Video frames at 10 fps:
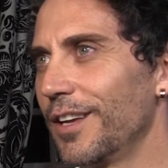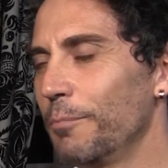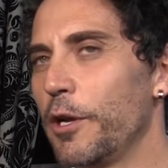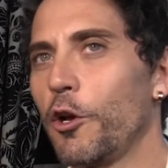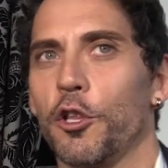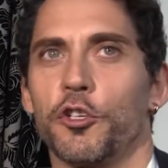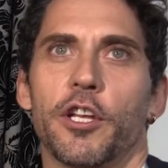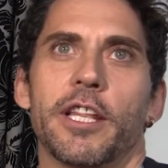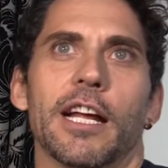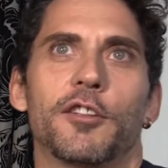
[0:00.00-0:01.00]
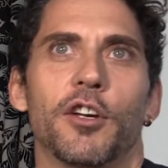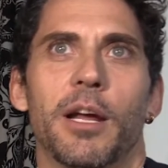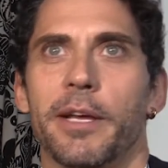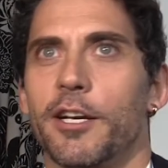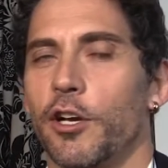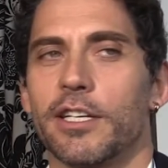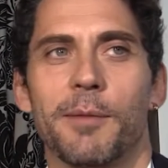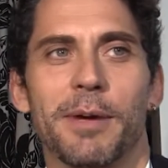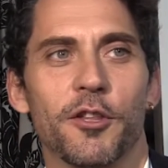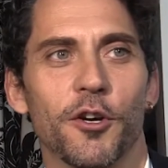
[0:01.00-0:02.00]
Bueno, cuando soy directora, a ver, no es que sea
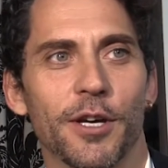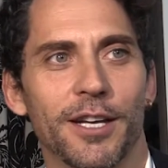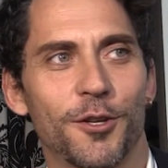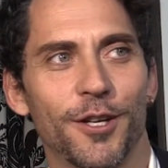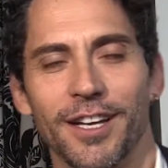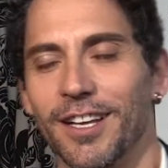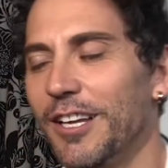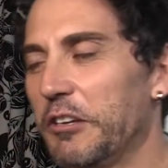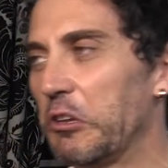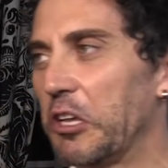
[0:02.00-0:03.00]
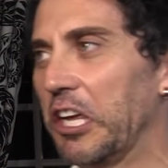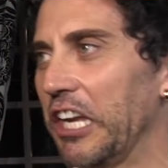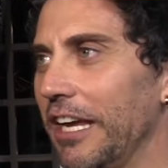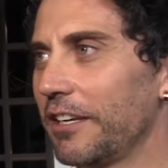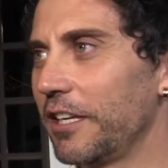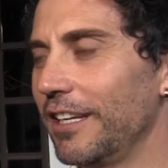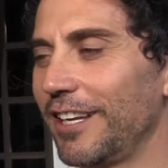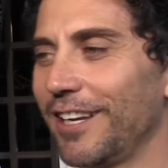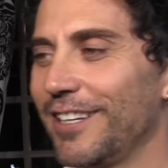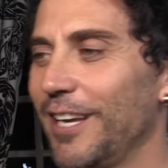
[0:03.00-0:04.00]
mandón, es que soy... No te creas, ¿eh?
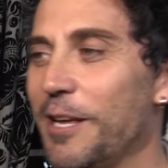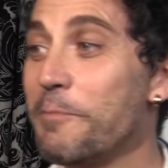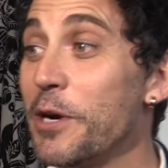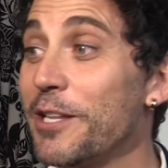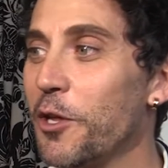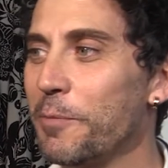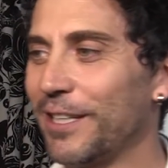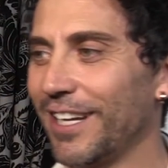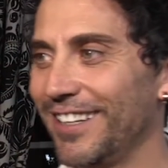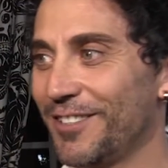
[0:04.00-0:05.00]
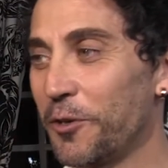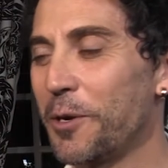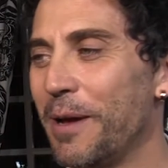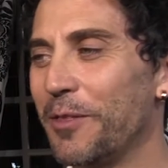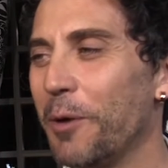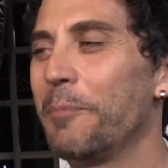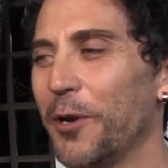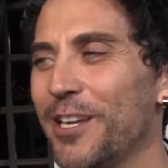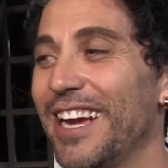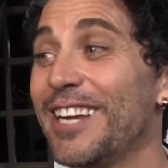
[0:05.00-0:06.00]
que ella es muy indómita. Yo soy mandón,
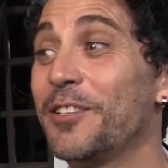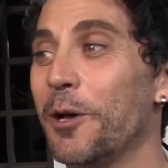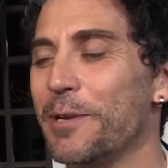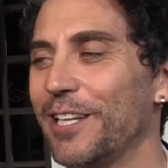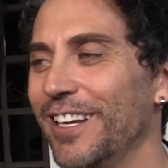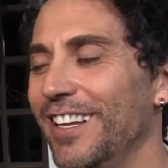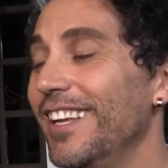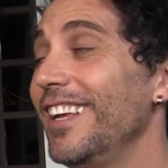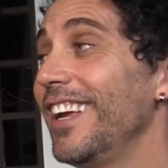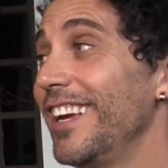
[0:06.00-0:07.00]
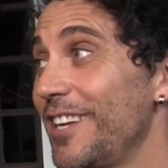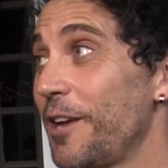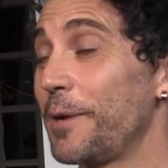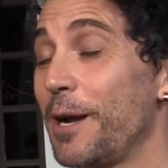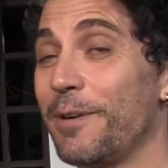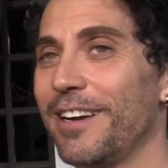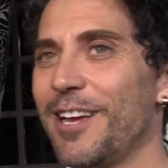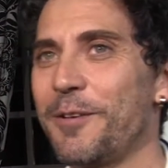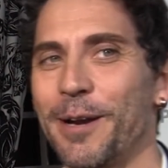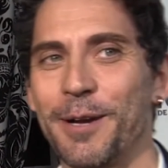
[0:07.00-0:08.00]
pero ella es indómita. Ella es brava,
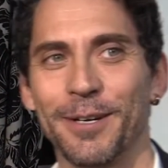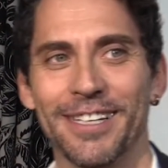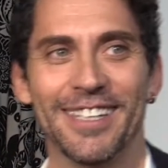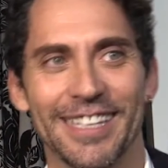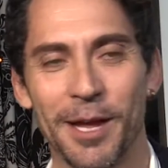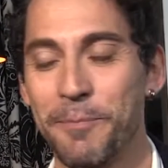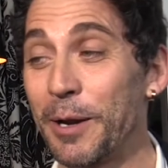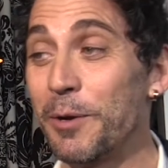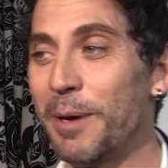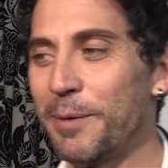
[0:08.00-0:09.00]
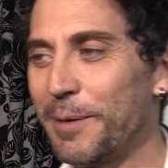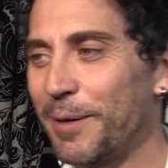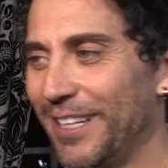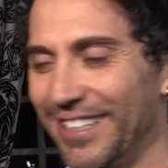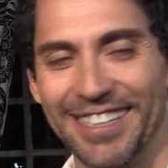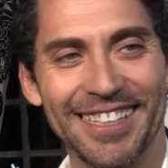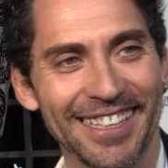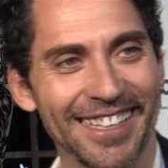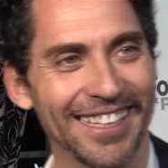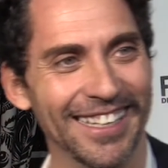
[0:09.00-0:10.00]
ella es brava. Ella es paloma brava.
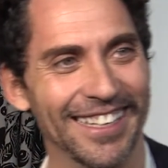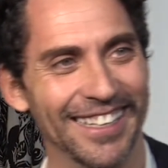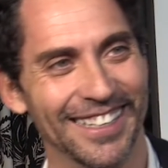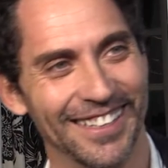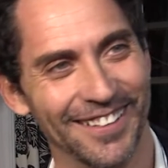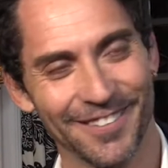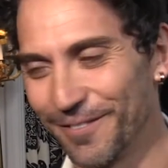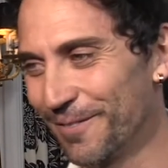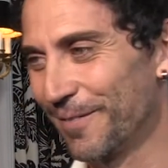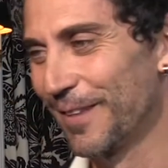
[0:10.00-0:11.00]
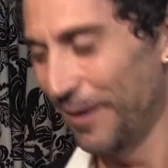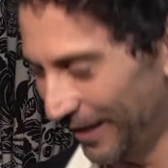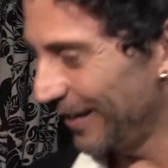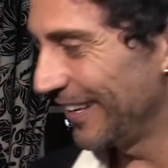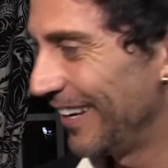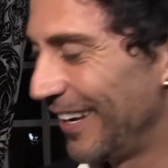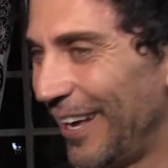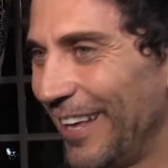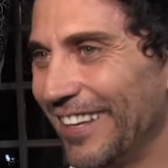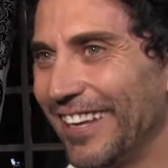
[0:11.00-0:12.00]
Paco, muchísimas gracias. Un placer
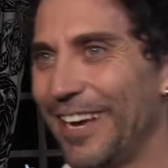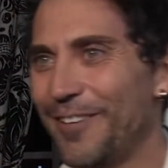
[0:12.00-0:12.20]
hablar contigo.